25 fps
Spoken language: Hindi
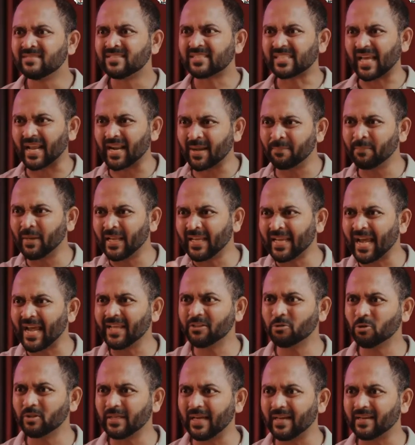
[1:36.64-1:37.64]
शर्म नहीं आई
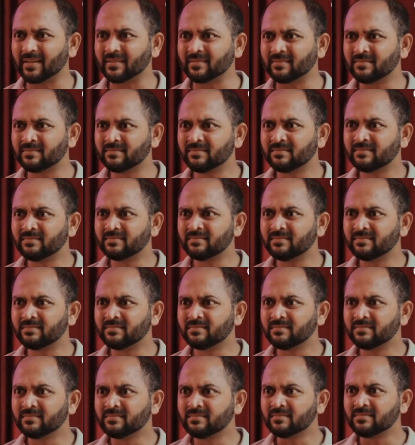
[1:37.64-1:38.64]
तुझे
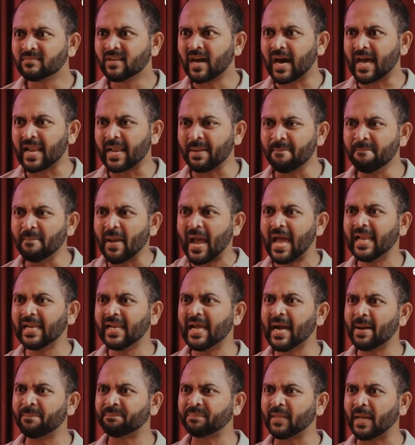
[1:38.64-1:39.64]
अरे मैंने
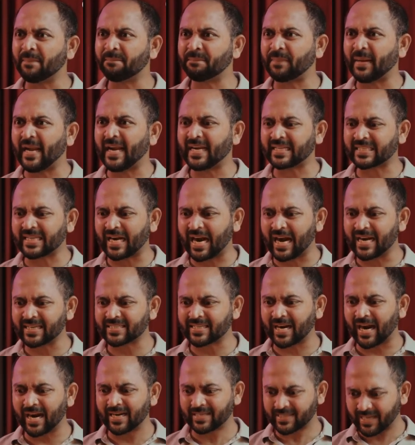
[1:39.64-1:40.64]
अपना पेट काट
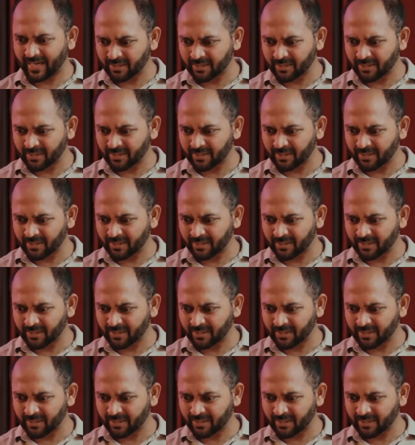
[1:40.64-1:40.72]
काट